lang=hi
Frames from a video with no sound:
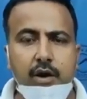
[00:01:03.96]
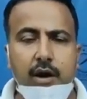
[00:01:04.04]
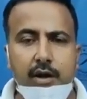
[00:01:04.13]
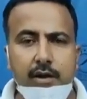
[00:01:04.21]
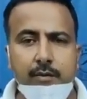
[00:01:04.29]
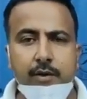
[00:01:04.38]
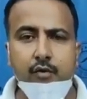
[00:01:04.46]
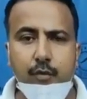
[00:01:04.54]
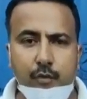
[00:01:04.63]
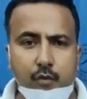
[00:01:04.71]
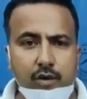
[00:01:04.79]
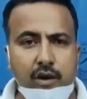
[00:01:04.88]
हैदरबेग जो
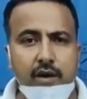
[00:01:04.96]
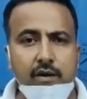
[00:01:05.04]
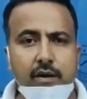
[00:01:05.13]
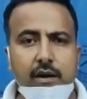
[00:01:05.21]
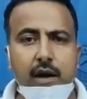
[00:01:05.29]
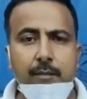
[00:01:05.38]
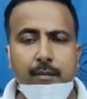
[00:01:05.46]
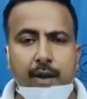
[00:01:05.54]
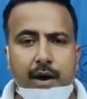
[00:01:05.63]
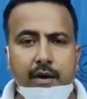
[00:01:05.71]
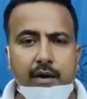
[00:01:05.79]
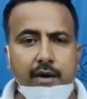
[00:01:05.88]
भी उनके अंडर यहाँ पे
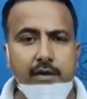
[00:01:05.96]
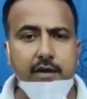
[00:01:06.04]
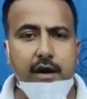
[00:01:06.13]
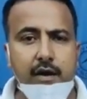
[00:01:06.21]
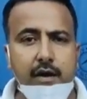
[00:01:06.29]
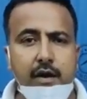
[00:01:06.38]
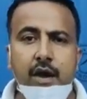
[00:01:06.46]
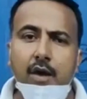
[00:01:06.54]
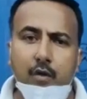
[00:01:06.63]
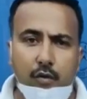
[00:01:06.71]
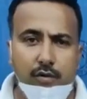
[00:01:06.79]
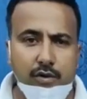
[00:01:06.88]
मार्केट्स आ रहे
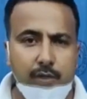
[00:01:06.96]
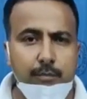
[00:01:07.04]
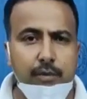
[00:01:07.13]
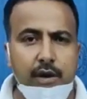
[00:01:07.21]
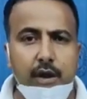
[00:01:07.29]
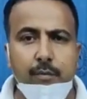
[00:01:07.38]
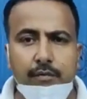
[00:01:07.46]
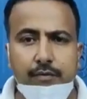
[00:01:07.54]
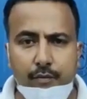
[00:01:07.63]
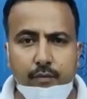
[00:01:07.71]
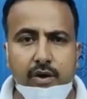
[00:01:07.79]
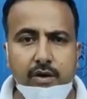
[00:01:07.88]
हैं उन सब में यहाँ पे
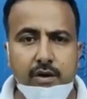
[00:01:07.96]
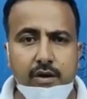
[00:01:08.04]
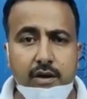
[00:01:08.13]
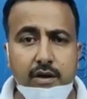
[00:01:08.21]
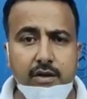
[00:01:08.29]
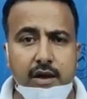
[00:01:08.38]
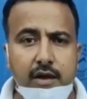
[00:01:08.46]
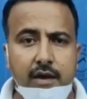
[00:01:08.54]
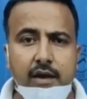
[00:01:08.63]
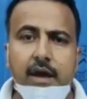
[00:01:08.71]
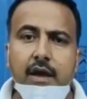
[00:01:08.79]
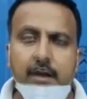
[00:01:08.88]
फ्यूमिगेशन की
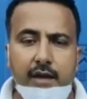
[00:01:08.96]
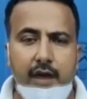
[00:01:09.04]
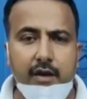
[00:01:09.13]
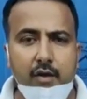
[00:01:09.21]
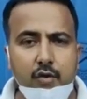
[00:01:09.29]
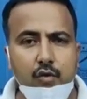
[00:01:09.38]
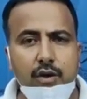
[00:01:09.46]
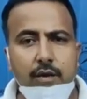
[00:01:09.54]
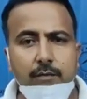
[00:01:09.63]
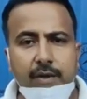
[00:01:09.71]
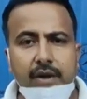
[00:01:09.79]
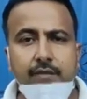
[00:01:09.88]
जाएगी ताकि जो यहाँ
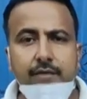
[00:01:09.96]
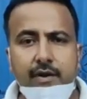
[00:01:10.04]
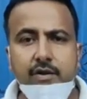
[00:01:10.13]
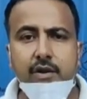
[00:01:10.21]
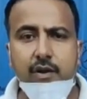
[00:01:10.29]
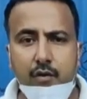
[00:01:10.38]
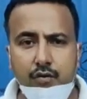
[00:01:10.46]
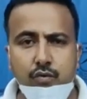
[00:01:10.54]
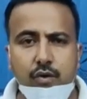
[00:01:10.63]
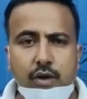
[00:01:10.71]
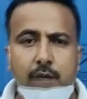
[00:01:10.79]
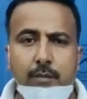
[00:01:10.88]
पे इन्फेक्शन है
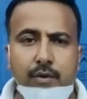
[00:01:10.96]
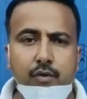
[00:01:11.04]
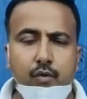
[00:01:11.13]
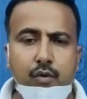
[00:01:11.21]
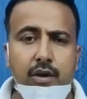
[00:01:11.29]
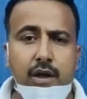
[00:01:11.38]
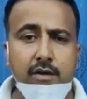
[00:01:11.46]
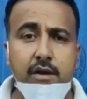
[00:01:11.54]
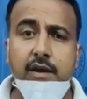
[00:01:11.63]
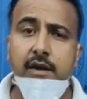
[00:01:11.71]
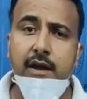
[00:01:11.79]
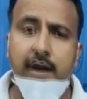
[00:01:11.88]
उसको यहाँ पे दूर किया
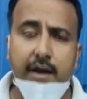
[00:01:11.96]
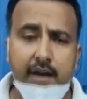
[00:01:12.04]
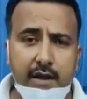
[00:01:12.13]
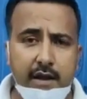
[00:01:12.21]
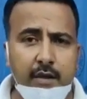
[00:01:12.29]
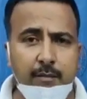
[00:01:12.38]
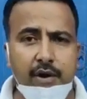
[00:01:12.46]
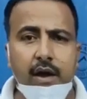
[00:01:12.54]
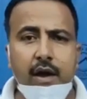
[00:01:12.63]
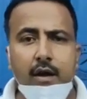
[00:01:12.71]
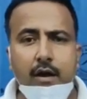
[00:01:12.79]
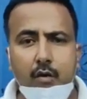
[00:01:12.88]
जाएगा यानी कि यहाँ पे
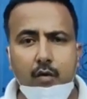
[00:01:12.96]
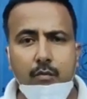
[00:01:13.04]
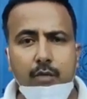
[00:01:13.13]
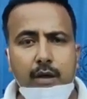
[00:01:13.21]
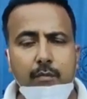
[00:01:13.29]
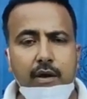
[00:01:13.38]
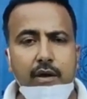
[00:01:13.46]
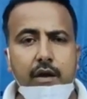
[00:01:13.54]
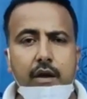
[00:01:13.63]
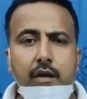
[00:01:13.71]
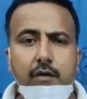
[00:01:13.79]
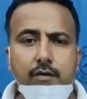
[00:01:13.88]
हुक्मनामे के
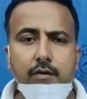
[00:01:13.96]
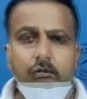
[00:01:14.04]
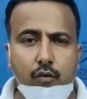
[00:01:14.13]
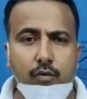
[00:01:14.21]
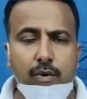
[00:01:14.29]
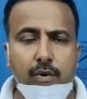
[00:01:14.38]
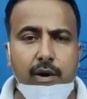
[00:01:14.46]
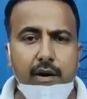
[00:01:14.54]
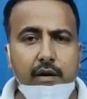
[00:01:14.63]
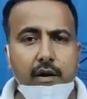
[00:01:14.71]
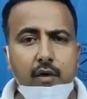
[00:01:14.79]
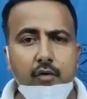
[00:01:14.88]
जो हुक्मनामा
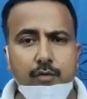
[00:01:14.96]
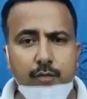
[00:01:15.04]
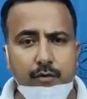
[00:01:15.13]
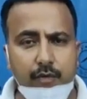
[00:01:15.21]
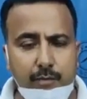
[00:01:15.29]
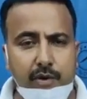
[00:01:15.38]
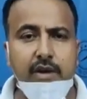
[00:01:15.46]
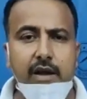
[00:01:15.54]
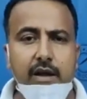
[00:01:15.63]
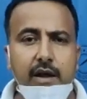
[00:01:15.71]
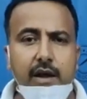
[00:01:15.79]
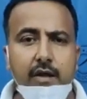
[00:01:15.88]
निकला है उसमें वह
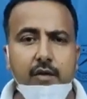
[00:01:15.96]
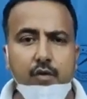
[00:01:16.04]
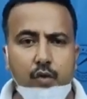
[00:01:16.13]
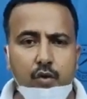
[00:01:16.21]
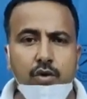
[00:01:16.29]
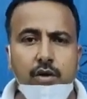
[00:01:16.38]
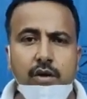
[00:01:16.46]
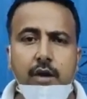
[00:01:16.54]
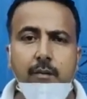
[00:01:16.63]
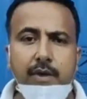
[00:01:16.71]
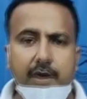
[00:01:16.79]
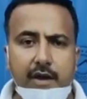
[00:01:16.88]
बताया गया है कि दो दिन यहाँ
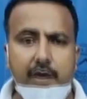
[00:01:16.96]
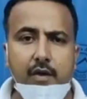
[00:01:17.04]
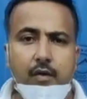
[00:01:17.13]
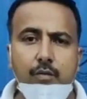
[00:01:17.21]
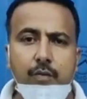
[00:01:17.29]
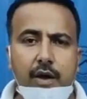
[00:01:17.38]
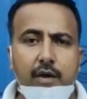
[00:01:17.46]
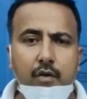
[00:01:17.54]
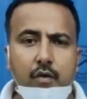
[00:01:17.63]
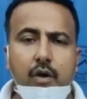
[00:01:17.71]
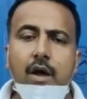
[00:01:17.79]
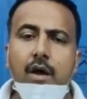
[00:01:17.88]
पे गेरा और बारह
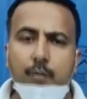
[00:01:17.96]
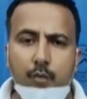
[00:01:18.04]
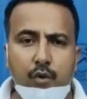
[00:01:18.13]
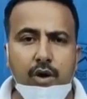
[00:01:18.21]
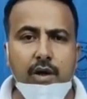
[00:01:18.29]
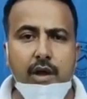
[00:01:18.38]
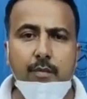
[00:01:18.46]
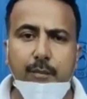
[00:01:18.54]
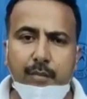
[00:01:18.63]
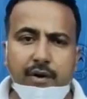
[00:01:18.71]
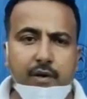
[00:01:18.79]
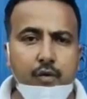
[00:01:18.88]
को पूरा यहाँ पे
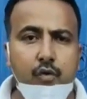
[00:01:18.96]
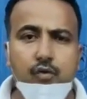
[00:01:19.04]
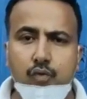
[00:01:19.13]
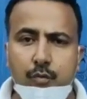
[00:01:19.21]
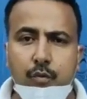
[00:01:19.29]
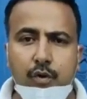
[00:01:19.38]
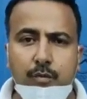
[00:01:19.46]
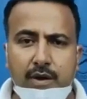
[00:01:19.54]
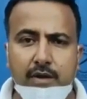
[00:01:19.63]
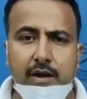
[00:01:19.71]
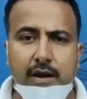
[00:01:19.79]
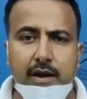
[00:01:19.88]
पटन और सोपोर
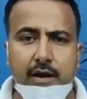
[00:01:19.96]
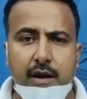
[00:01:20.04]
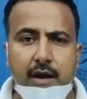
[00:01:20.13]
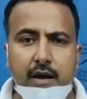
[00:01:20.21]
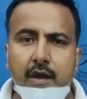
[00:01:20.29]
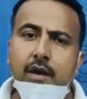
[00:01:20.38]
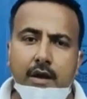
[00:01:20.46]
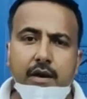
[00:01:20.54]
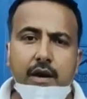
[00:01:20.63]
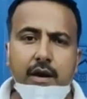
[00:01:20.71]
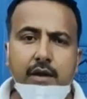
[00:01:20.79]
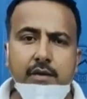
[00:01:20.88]
बंद रहेगा
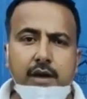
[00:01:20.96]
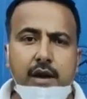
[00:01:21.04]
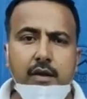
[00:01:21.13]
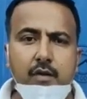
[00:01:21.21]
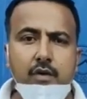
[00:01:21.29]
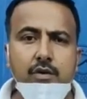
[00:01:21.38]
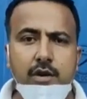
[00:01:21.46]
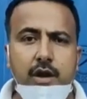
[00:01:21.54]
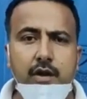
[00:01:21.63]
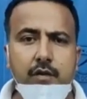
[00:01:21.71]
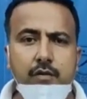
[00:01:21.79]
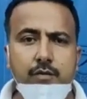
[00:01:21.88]
राही निसार
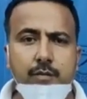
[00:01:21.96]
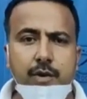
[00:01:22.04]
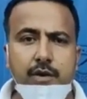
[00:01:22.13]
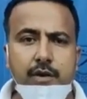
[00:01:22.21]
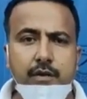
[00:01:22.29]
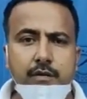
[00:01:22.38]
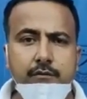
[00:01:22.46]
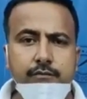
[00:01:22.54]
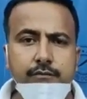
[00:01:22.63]
गुलिस्तान न्यूज़ पटन